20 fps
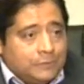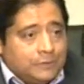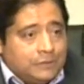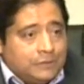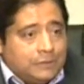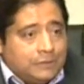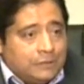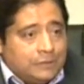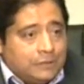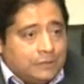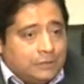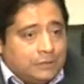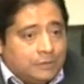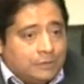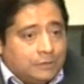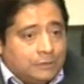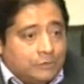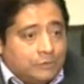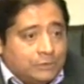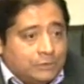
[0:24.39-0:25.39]

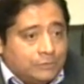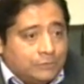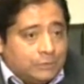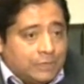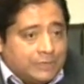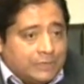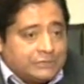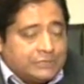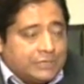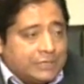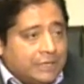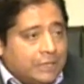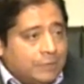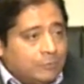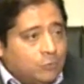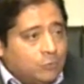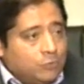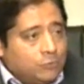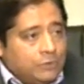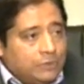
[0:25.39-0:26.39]
y bueno,
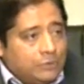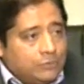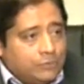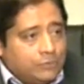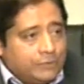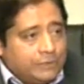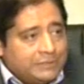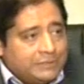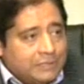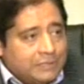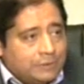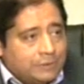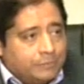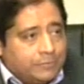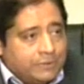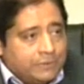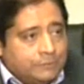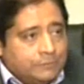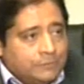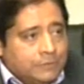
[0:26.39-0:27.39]
arrancamos una nueva
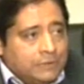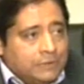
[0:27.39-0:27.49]
etapa